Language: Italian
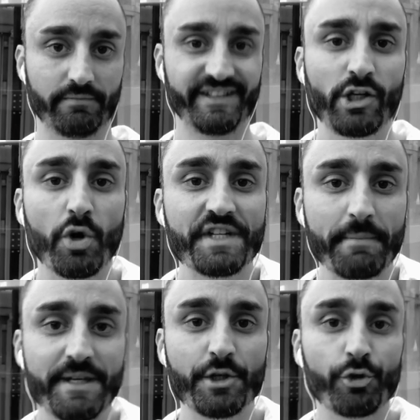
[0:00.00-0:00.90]
Di cosa hai
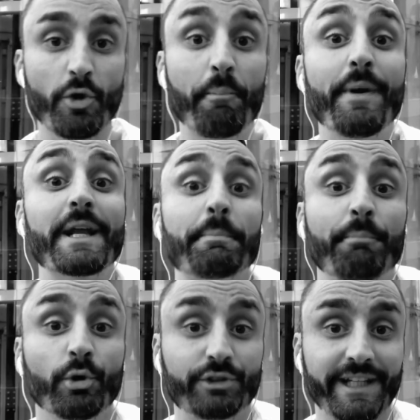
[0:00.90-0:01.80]
bisogno per
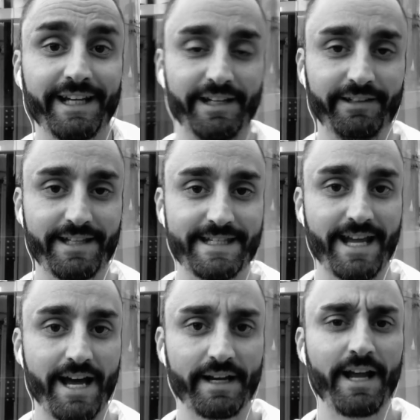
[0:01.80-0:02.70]
poter
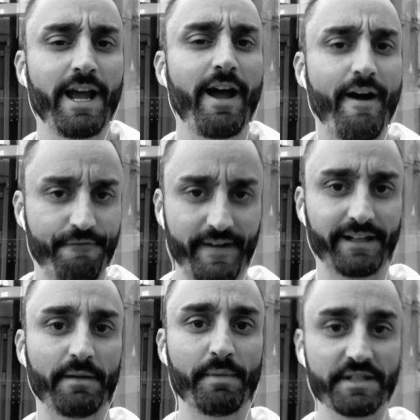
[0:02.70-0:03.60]
iniziare a a fare
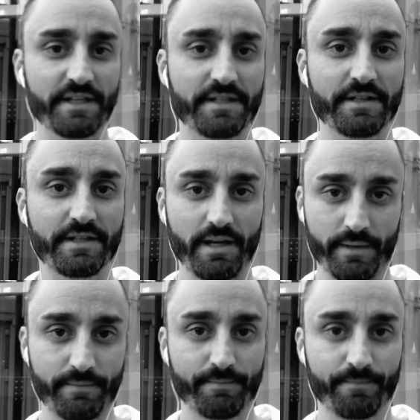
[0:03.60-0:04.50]
del business insieme?